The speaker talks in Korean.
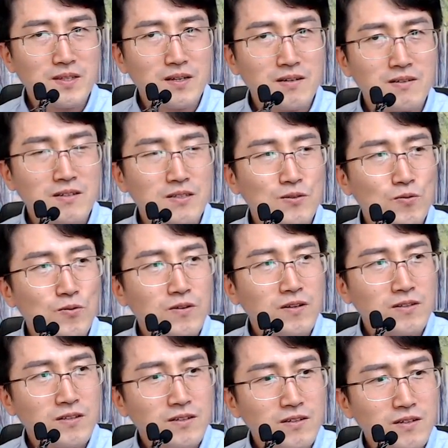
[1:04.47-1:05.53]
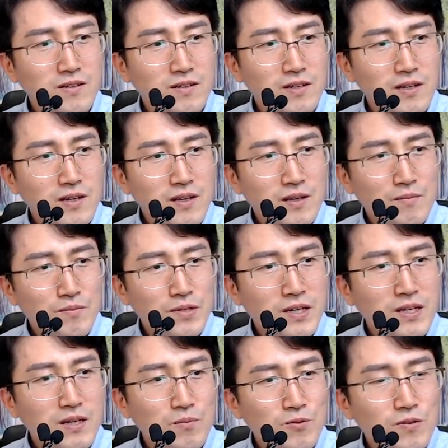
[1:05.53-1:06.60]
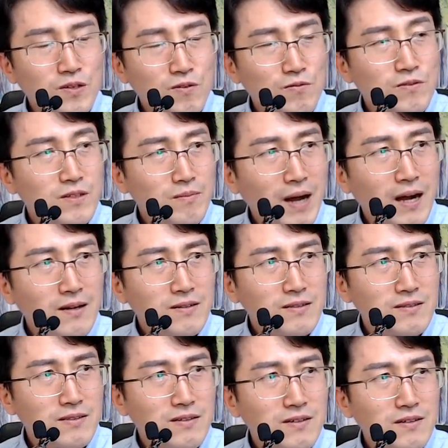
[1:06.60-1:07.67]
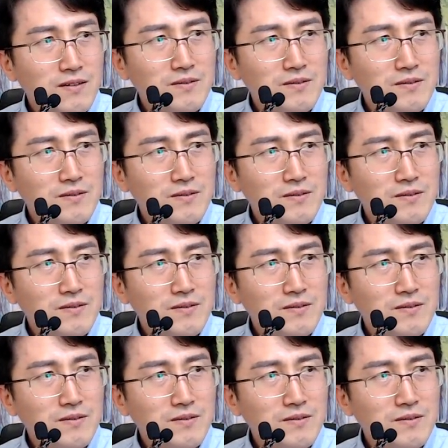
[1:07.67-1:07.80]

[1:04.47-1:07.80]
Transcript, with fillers: 그래서 오히려 더 피해를 보는 경우들이 많거든요